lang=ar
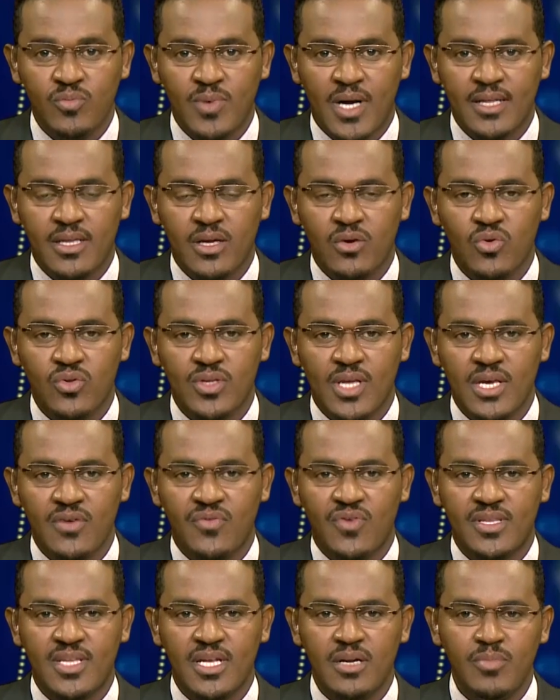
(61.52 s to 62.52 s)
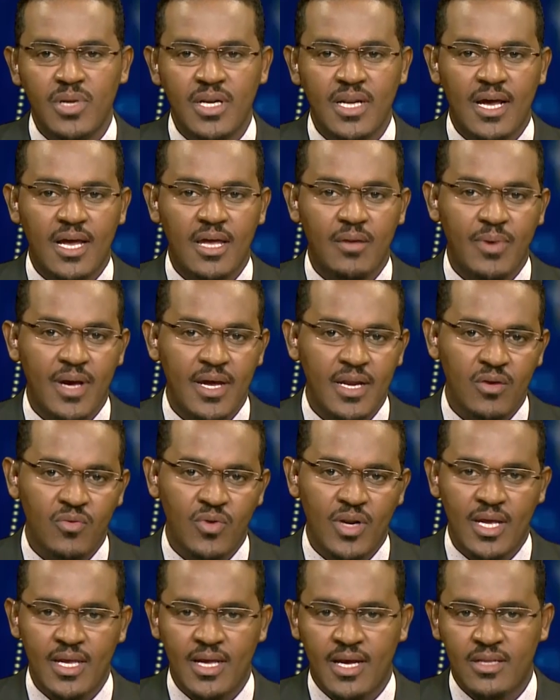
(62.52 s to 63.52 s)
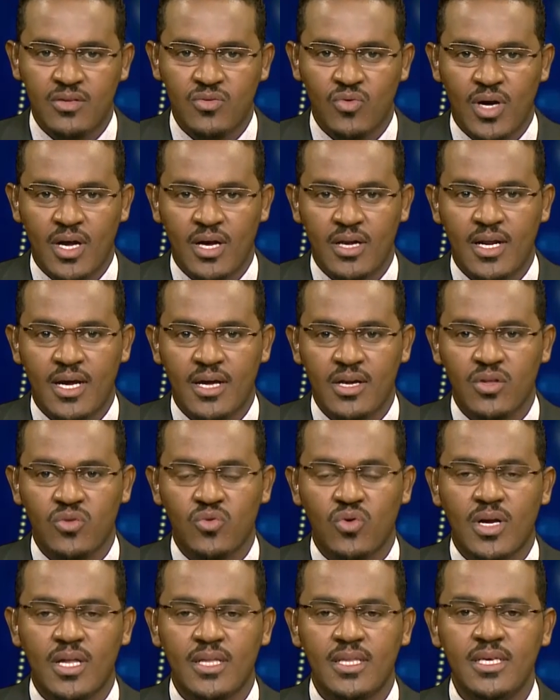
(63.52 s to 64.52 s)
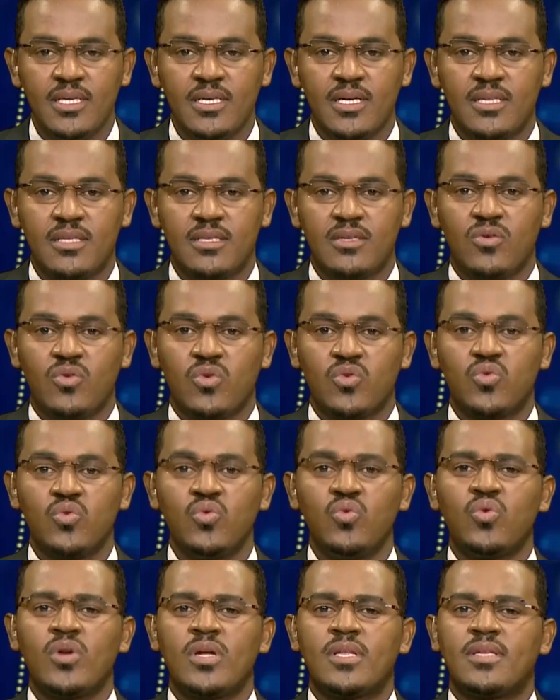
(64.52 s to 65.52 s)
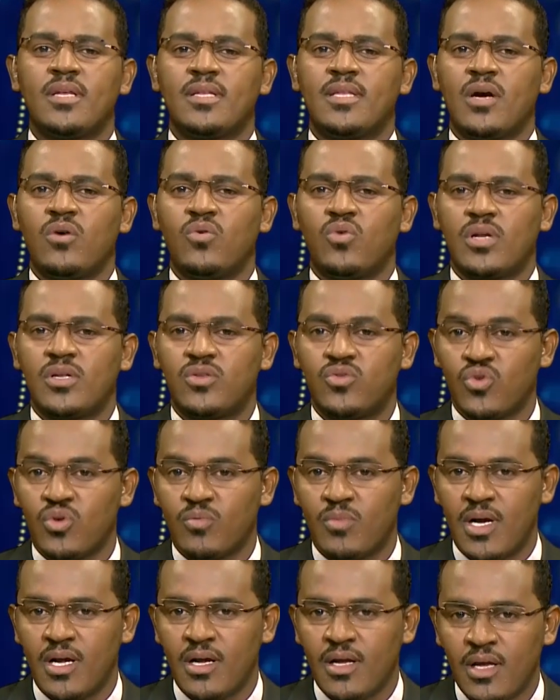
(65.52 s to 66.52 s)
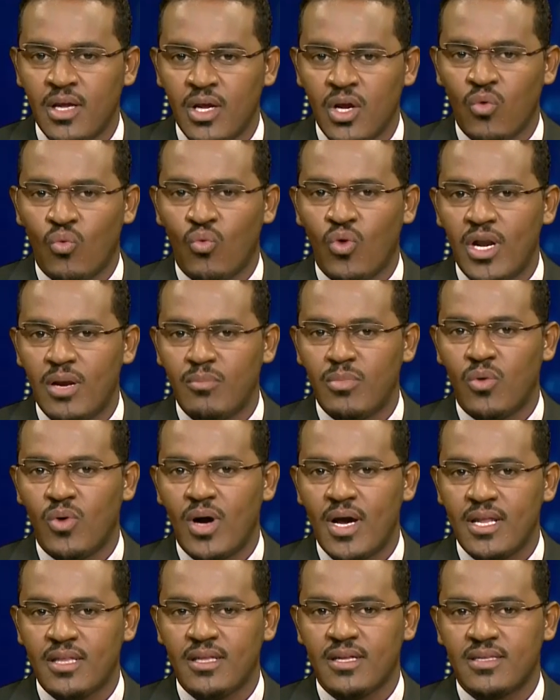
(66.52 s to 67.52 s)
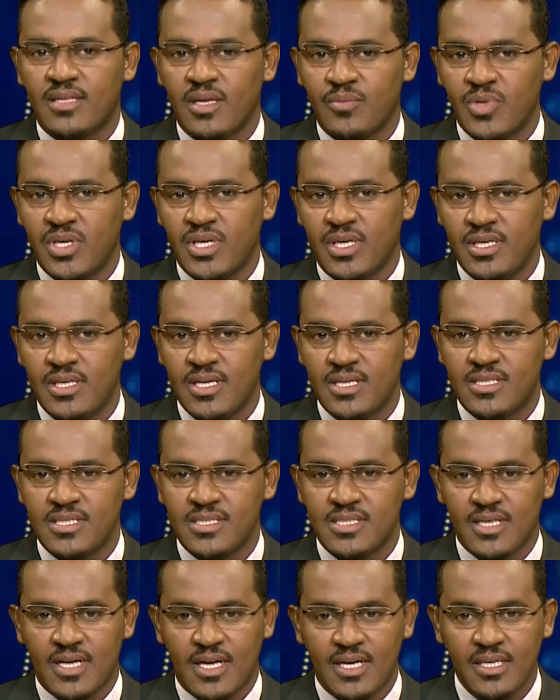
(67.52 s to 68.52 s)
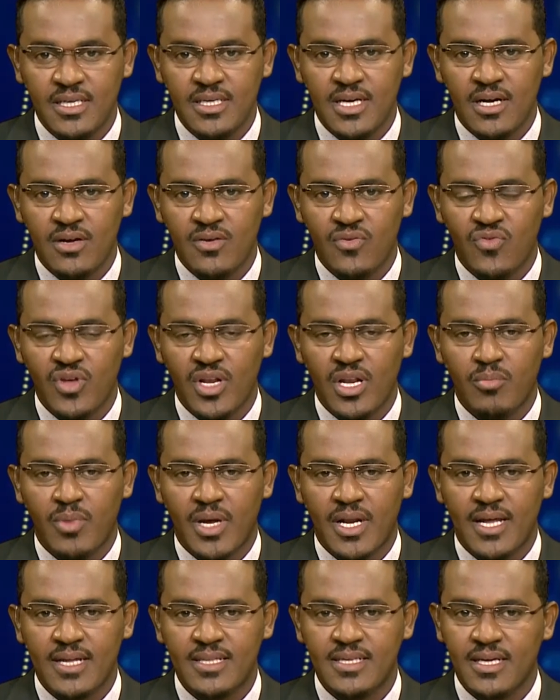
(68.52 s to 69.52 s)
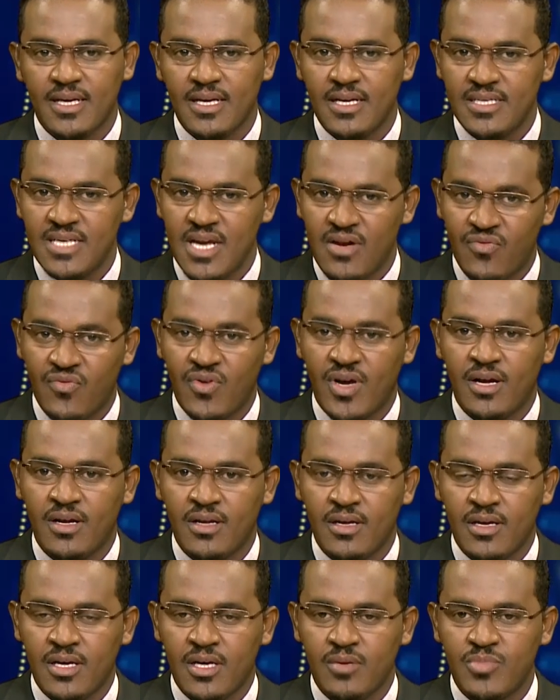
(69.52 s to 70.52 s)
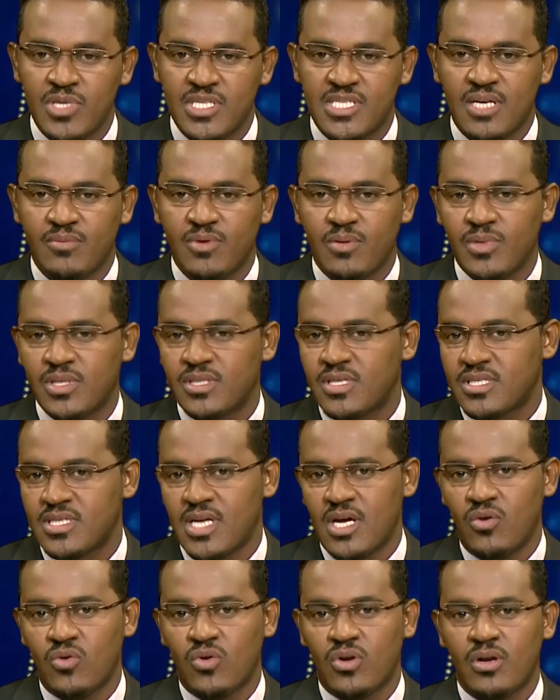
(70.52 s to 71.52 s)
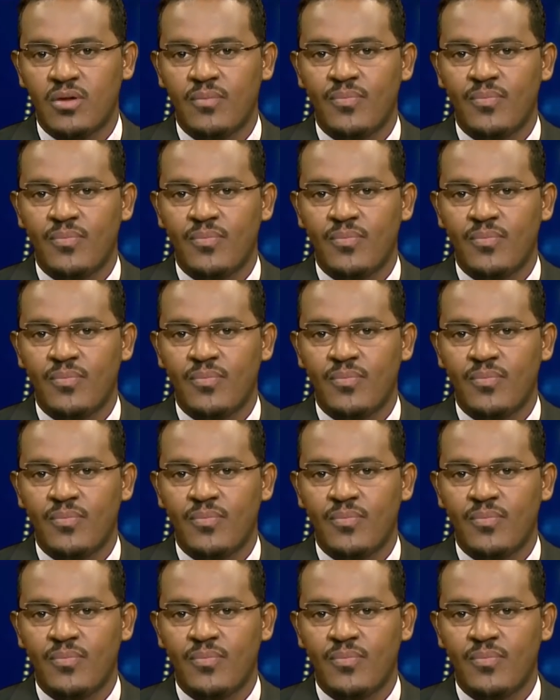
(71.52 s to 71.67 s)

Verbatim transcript: بعده طائفة من أخبار الولايات ونعرض قضية خطورة تدهور التربة والموارد الطبيعية الزراعية في المناطق الجافة بسبب التصحر